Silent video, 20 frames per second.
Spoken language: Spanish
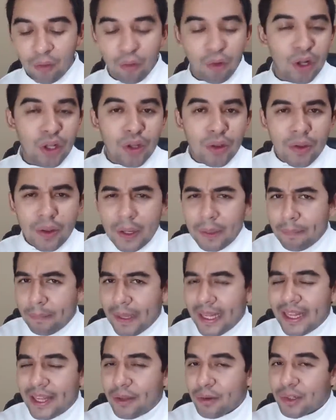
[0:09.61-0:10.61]
cuando de
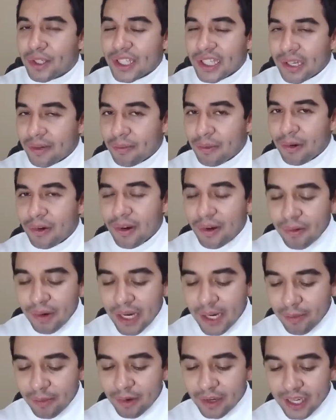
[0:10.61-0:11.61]
repente observó a
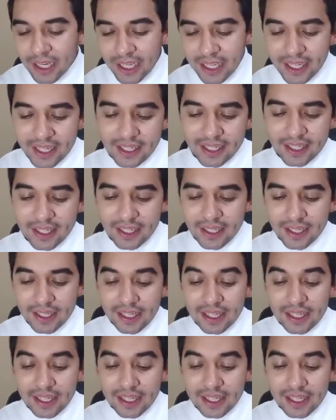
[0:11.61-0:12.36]
una mujer